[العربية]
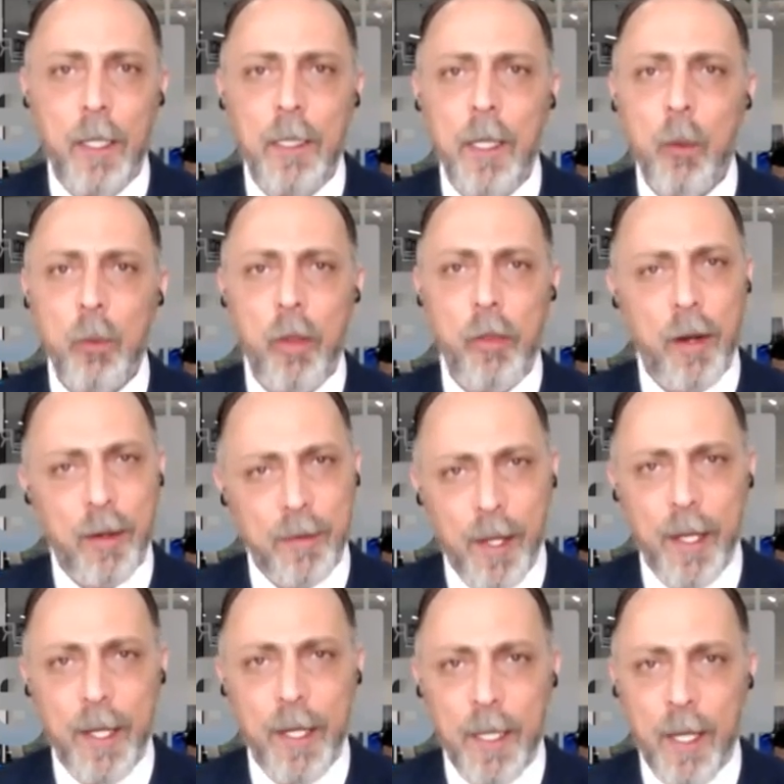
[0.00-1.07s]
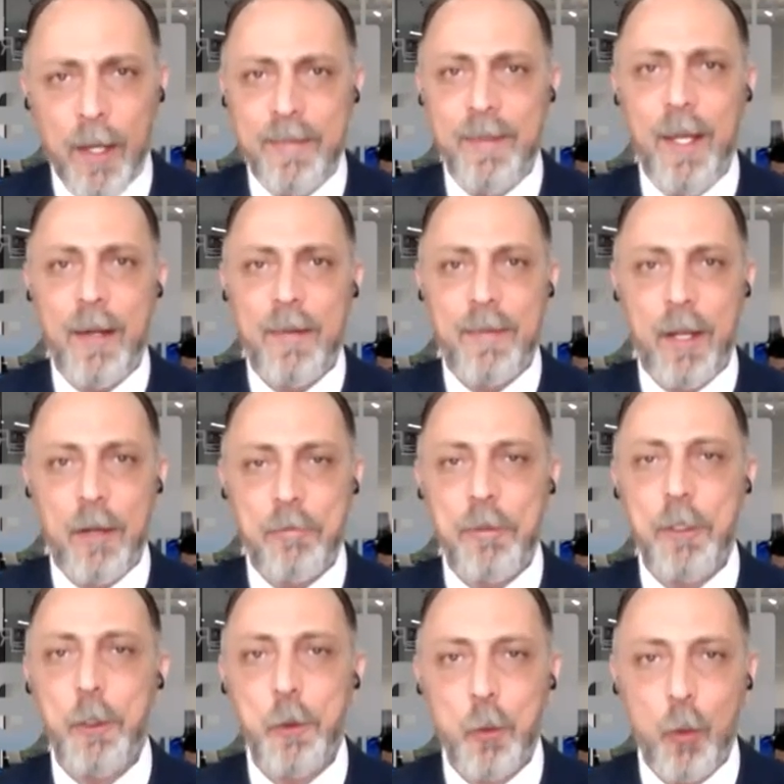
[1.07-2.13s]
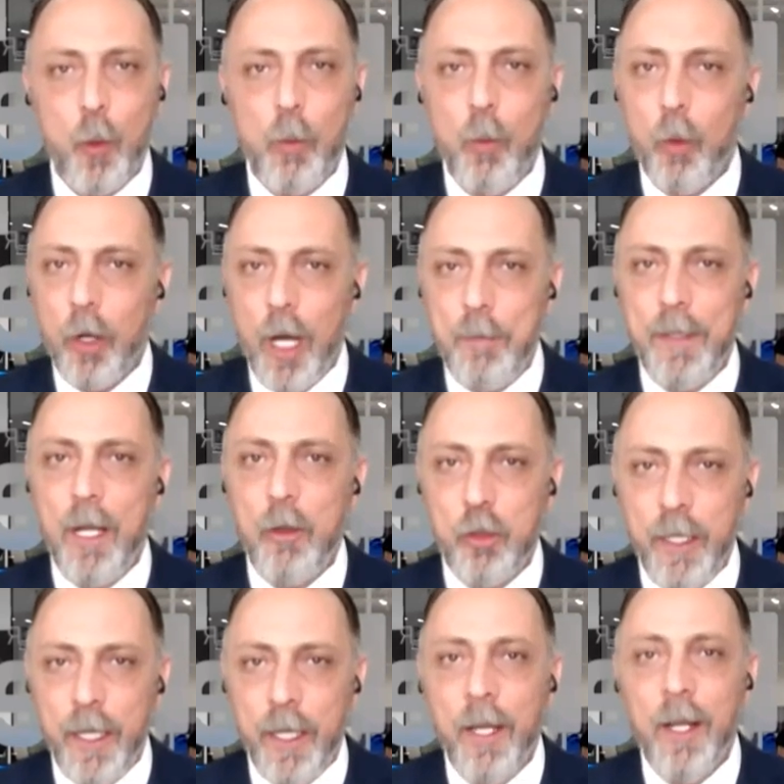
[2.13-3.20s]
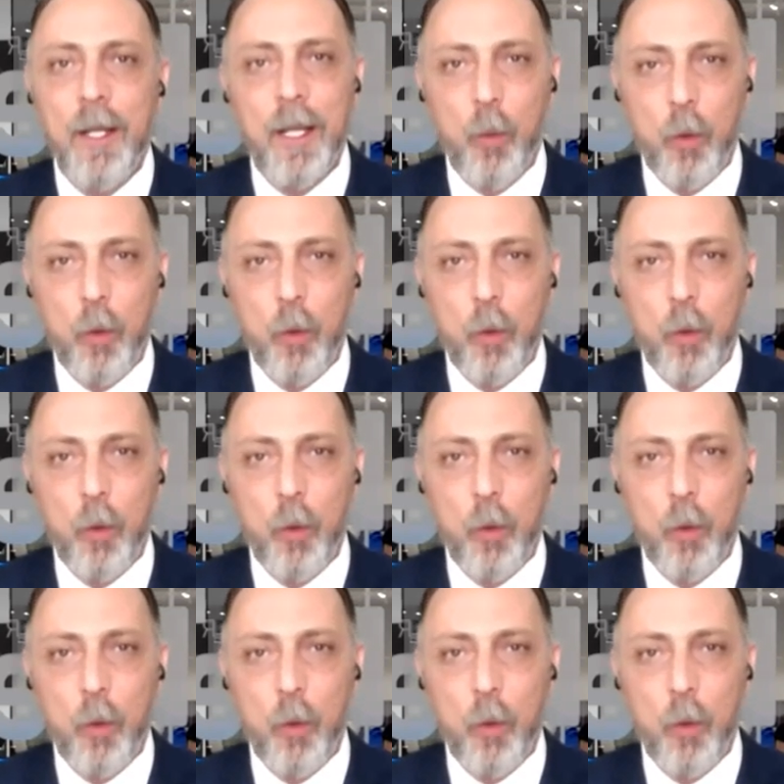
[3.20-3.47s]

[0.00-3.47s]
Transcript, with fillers: لو نظرنا الى سعر صرف اليورو مقابل الجنيه